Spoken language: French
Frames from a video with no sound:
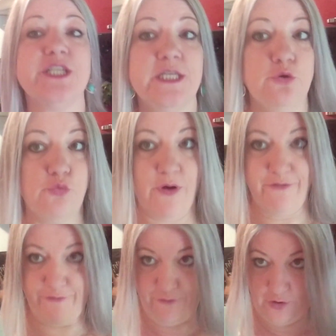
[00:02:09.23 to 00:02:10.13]
chez le
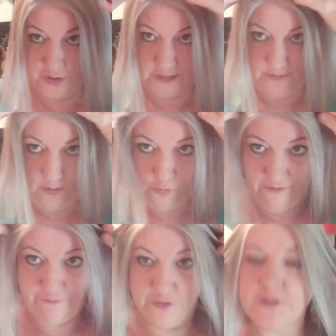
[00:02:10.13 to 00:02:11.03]
coiffeur, chez ma
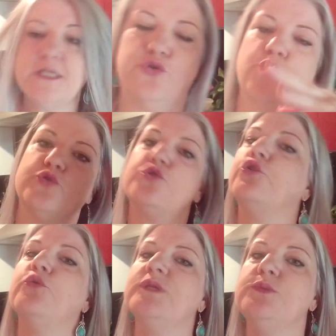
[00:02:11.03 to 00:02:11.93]
coiffeuse. Donc on
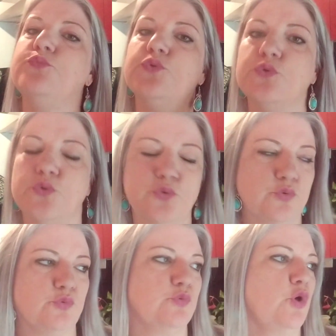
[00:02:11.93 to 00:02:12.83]
saute un petit peu
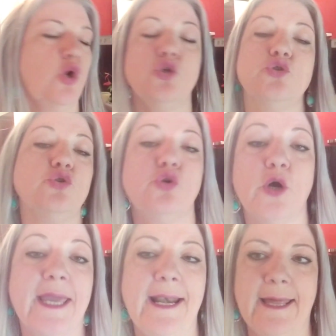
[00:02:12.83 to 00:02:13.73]
du
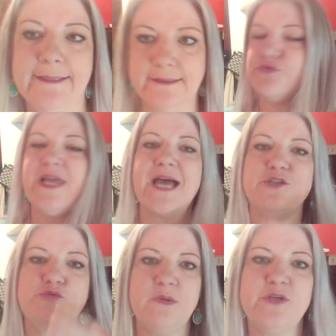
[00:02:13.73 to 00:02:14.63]
coq à l'âne. Je voulais
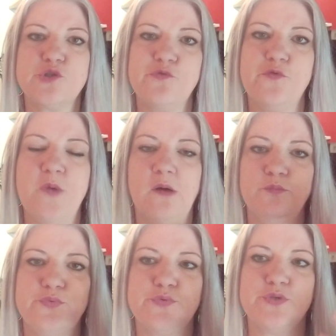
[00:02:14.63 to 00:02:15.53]
assumer mes cheveux blancs,
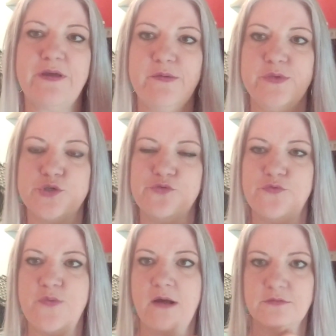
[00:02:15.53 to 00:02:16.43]
puisque j'avais mes
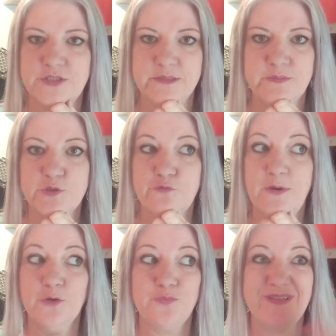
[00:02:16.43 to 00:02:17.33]
cheveux blancs. J'ai mes cheveux
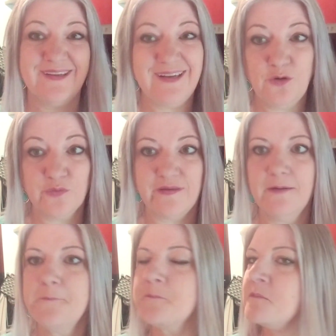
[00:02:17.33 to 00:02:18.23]
blancs depuis très
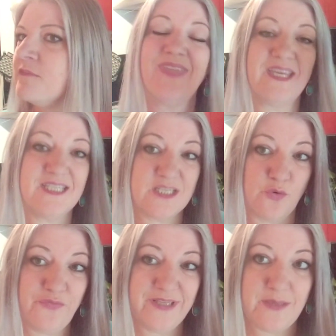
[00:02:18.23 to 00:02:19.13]
longtemps. J'ai
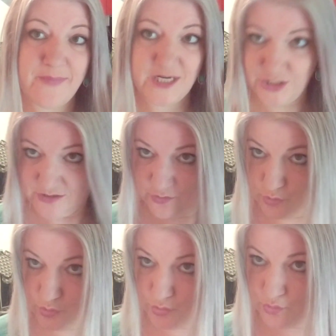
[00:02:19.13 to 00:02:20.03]
refait des mèches
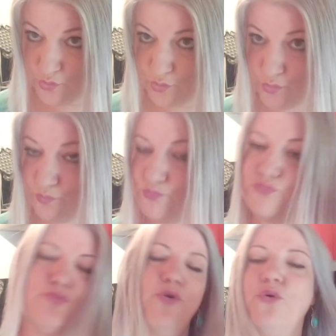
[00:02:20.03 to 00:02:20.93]
euh,
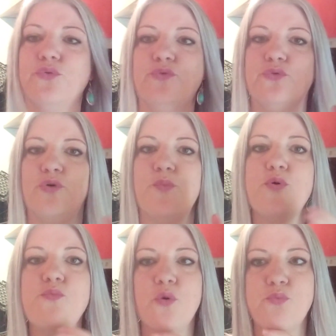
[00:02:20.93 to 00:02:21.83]
blondes, un
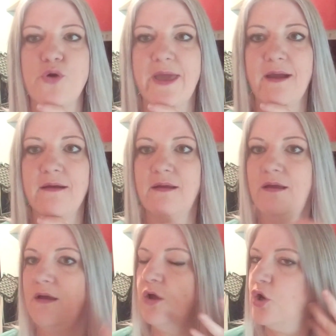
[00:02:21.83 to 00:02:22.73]
peu blanc polaire,
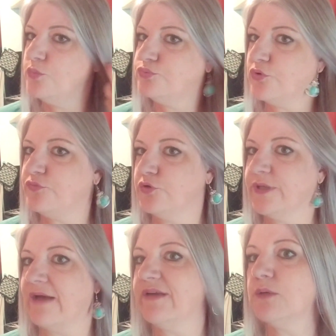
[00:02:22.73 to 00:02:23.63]
pour
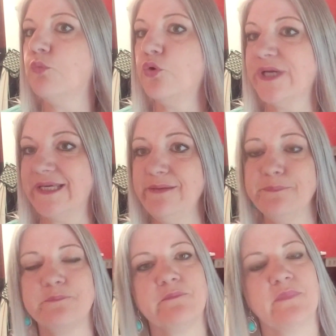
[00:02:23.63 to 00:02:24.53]
fondre avec mon gris.